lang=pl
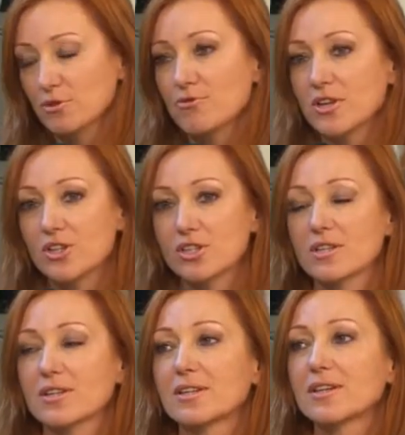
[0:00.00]
również
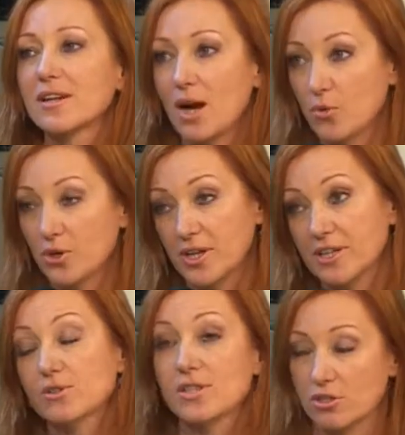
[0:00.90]
e,
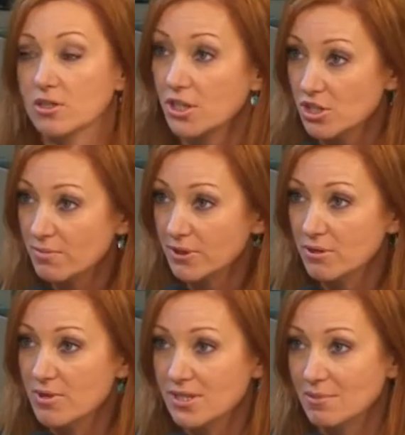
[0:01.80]
laurki, to znaczy dzieci
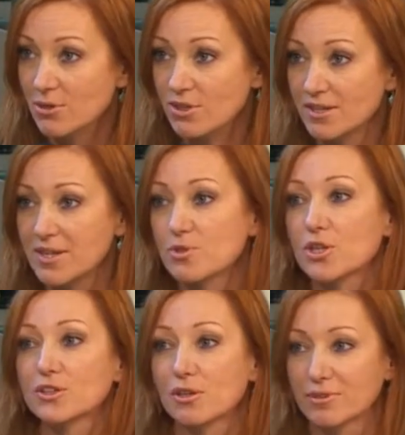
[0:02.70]
będą je samodzielnie
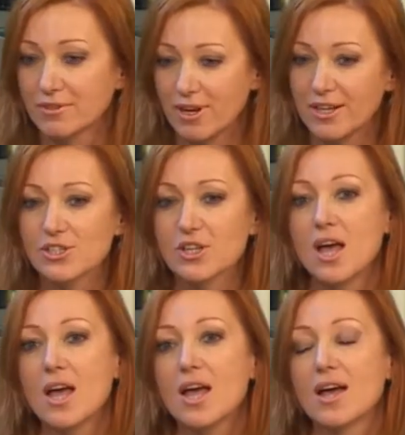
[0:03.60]
przygotowywać.
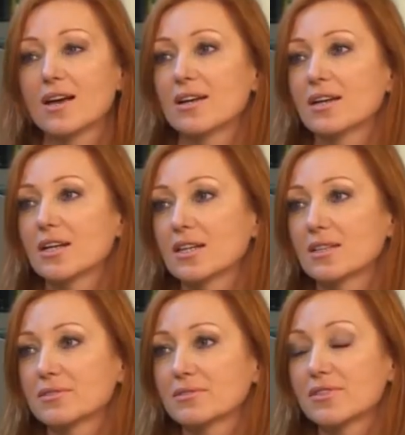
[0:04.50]

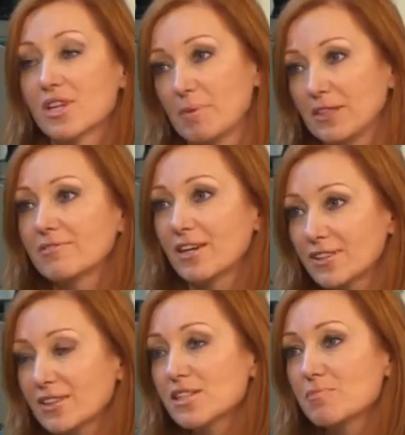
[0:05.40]
E,
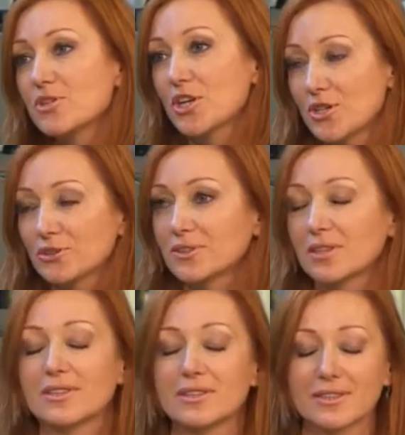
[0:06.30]
zaplanowanych jest 50
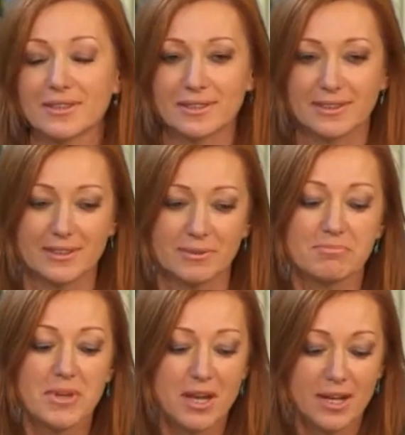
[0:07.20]
takich e,
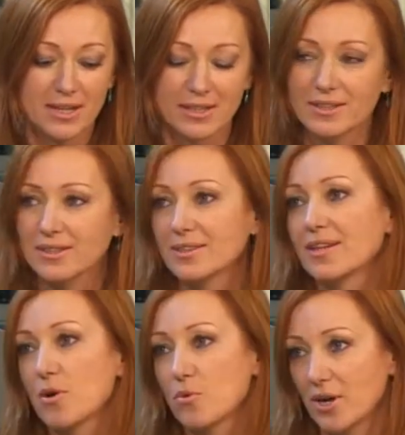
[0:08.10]

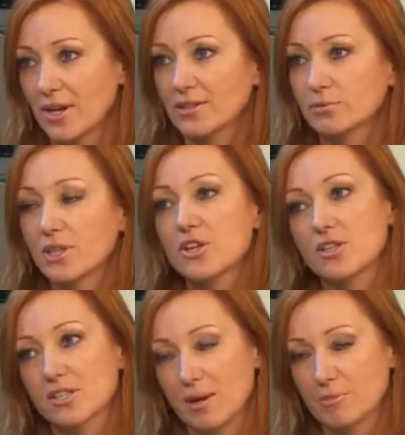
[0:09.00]
laurek, które
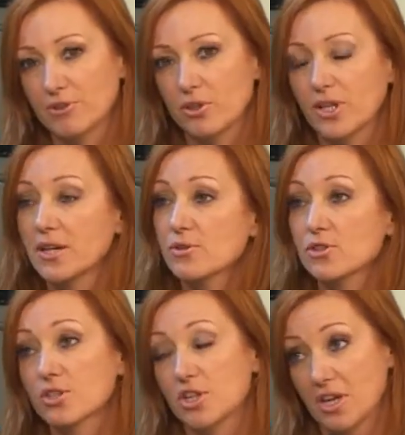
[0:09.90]
dzieci same wykonają
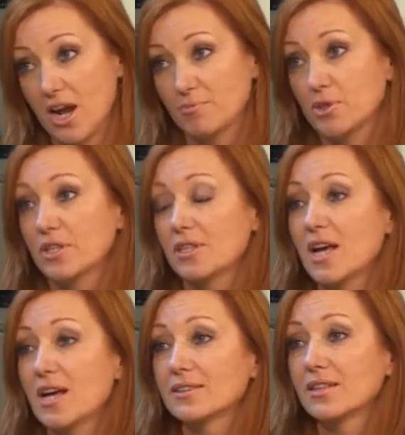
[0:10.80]
z życzeniami
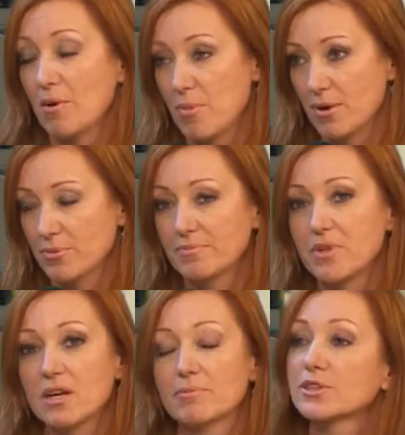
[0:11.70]
dla mamy.
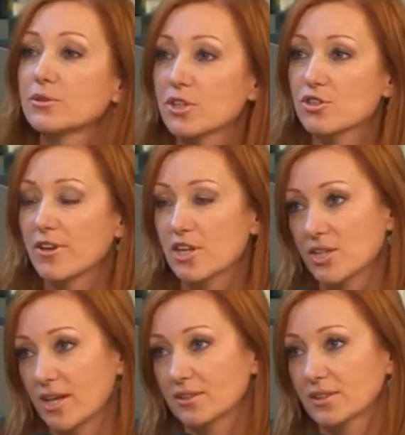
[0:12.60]
Będą też
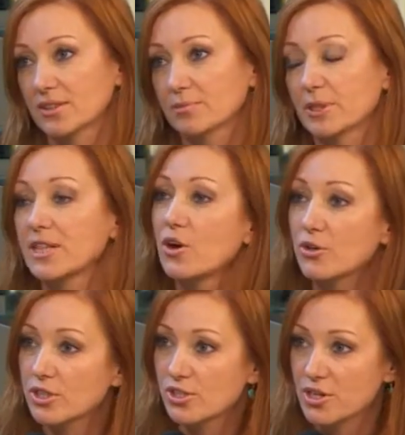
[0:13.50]
warsztaty
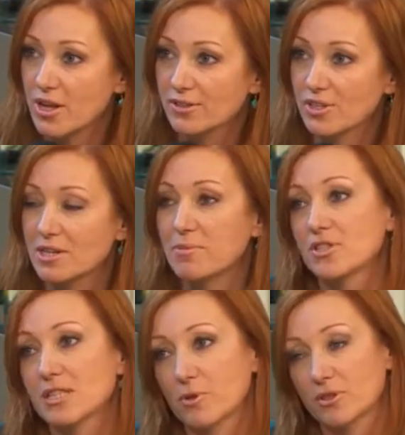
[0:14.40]
pedagogiczne, czyli
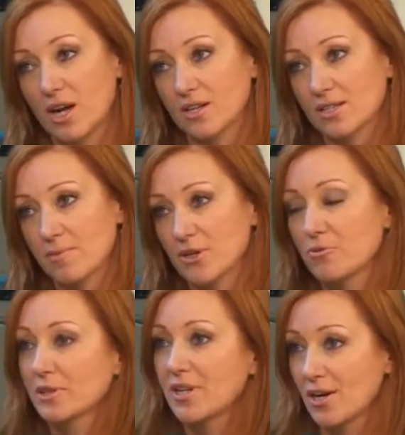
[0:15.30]
będzie spotkanie z
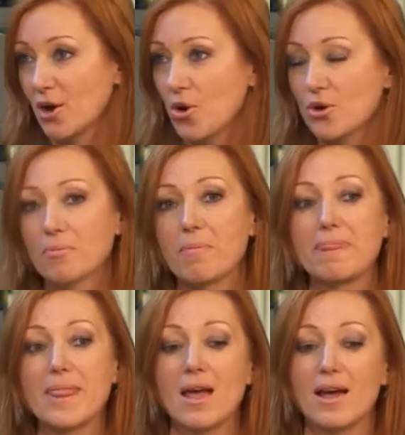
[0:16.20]
panią pedagog,
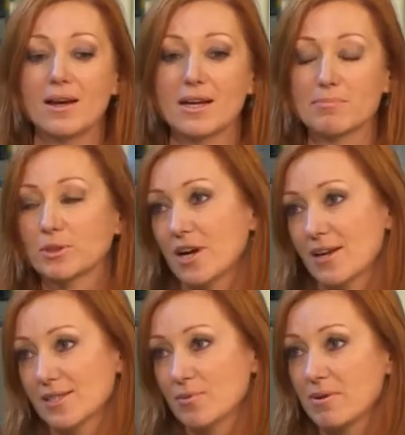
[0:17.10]
E, pod
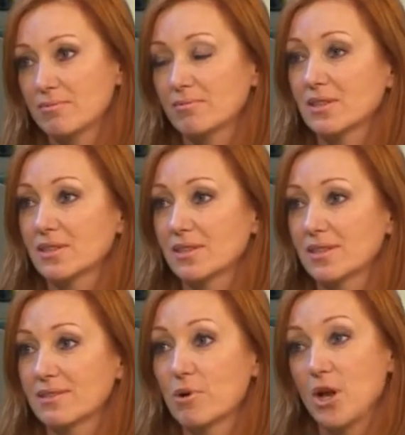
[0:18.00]
hasłem
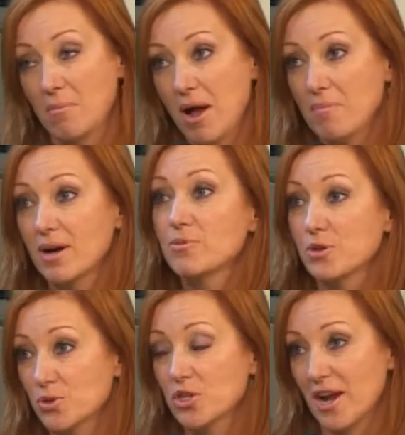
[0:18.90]
e, Moja mama,
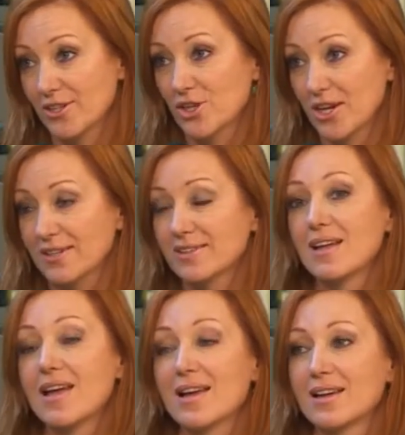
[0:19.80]
mój przyjaciel.
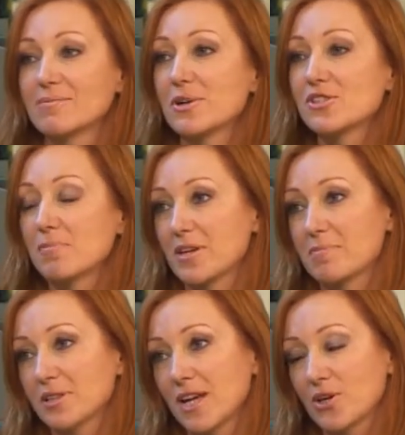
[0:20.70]
E, będzie
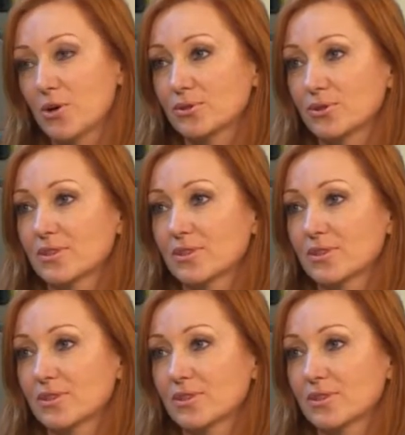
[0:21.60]
pani pedagog